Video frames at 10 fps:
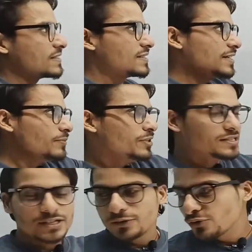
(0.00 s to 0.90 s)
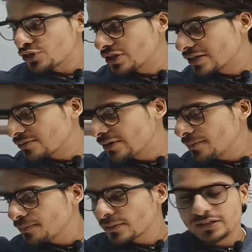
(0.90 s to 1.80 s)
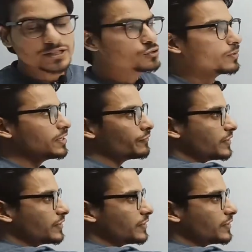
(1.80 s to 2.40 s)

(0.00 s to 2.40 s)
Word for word: सेम इसी क्वेश्चंस में ये जो मैंने